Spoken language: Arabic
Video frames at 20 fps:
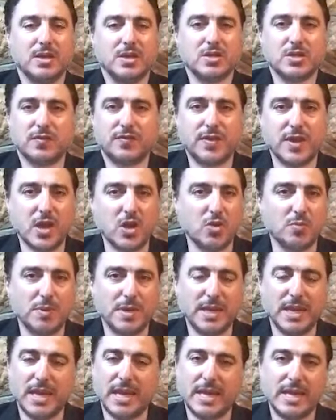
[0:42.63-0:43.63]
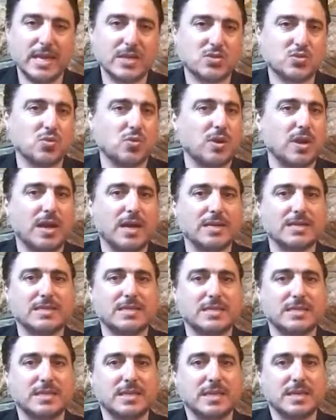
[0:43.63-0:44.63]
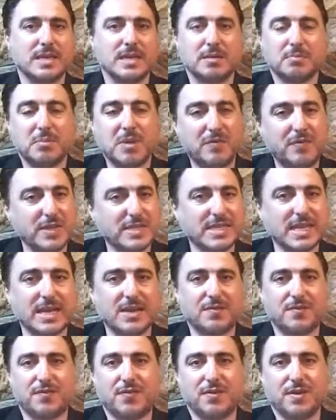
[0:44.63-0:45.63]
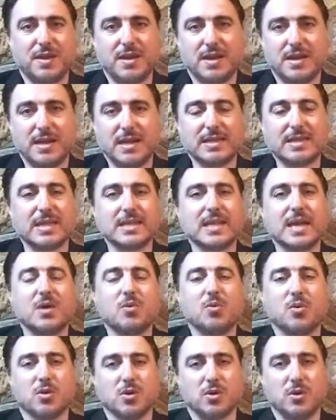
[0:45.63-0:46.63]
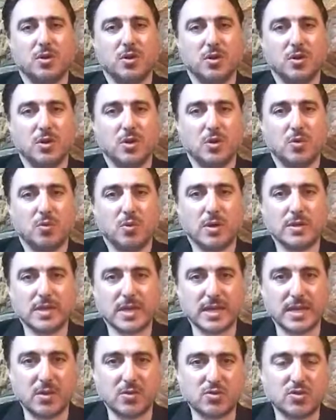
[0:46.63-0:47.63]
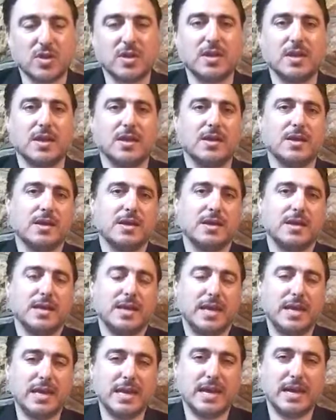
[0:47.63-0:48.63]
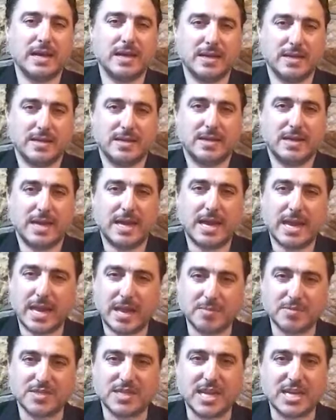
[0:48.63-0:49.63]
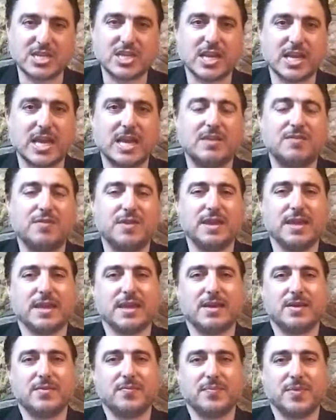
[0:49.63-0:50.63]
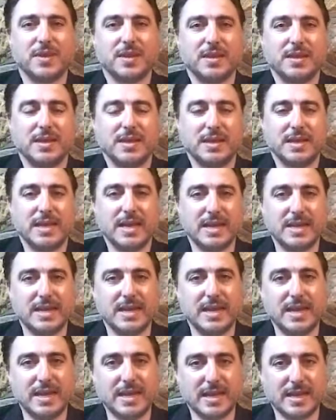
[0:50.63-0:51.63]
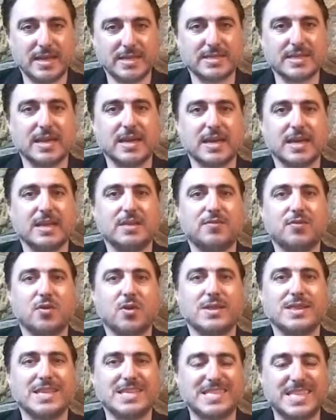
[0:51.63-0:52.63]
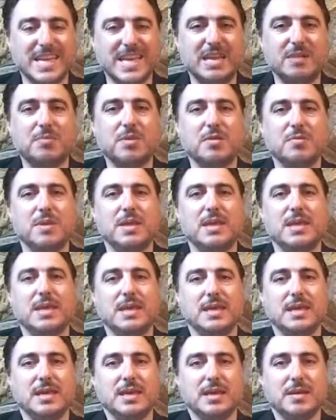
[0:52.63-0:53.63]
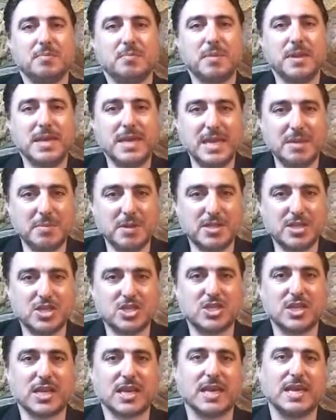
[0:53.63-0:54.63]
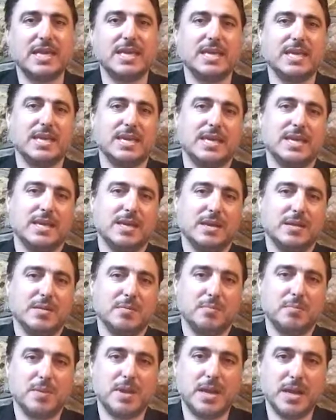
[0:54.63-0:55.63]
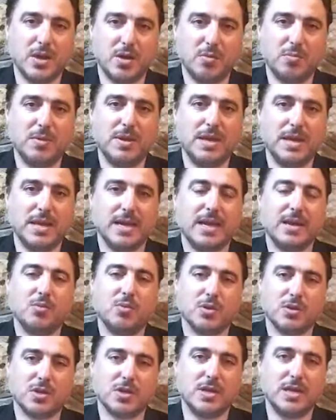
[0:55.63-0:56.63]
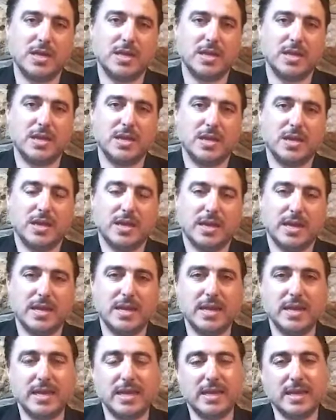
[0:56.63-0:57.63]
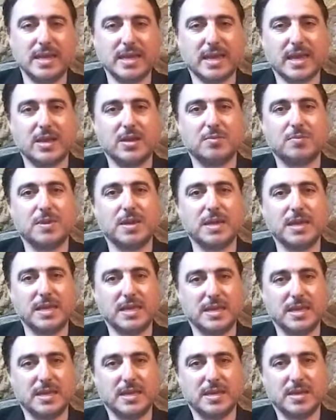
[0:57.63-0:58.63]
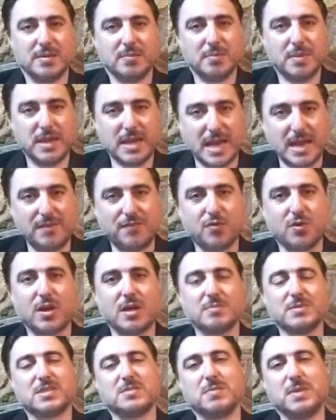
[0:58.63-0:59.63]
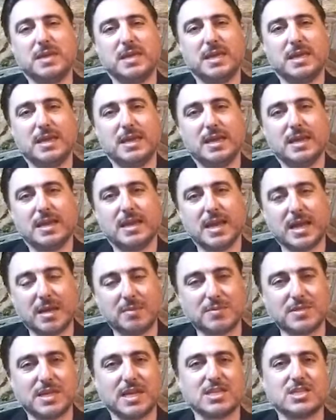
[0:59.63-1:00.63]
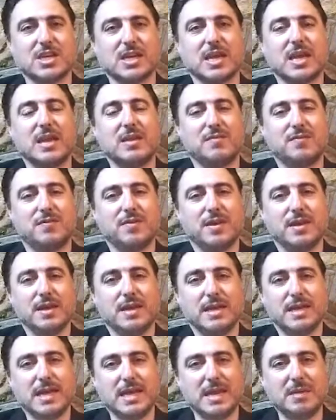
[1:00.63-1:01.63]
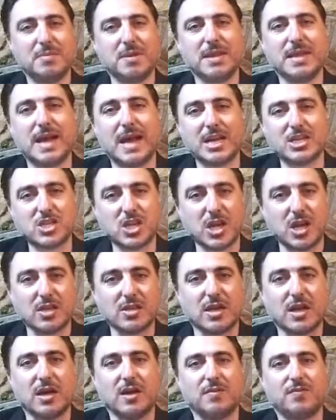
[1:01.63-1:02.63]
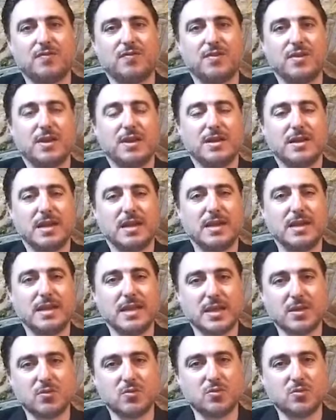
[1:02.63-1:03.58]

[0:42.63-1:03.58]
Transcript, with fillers: شفنا أنه بالنهاية لسوء الحظ ما في سقف للتدهور وقدرنا وصلنا إلى ال 15000 ليرة يعني إلى خسارة فوق ال 90% من قيمة الشرائية من العملة الوطنية اللي هي الليرة اللبنانية من 1500 ل 15000 يعني بدنا 10 أضعاف لنقدر